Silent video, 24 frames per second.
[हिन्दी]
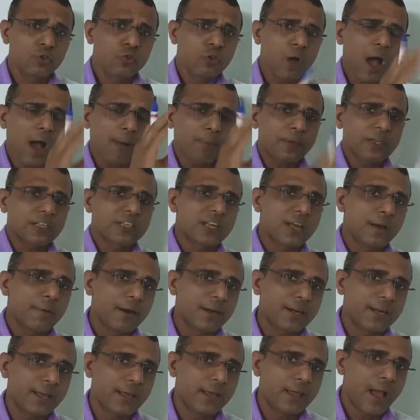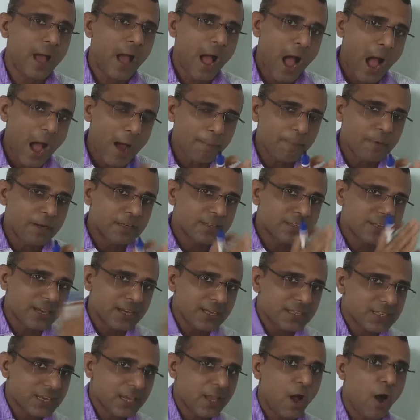तो आप किस लिए बैठे हैं आपने
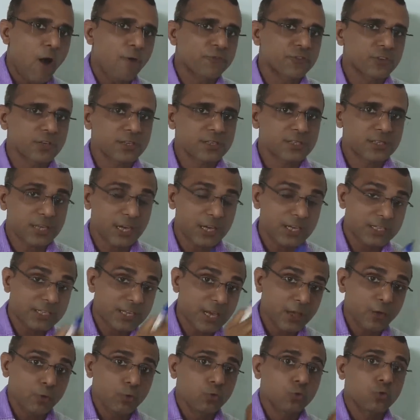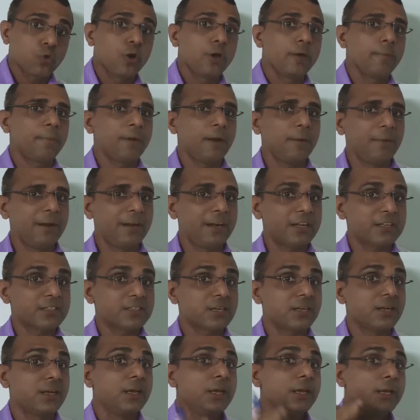सही सही ऑप्शन सही सही उनको
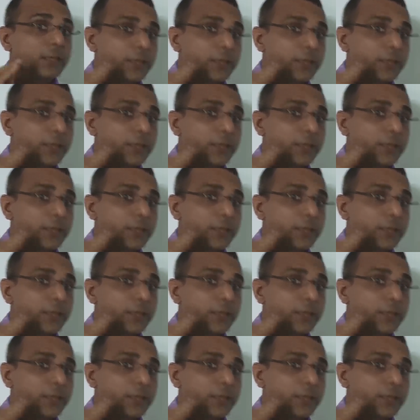इंप्लीमेंटेशन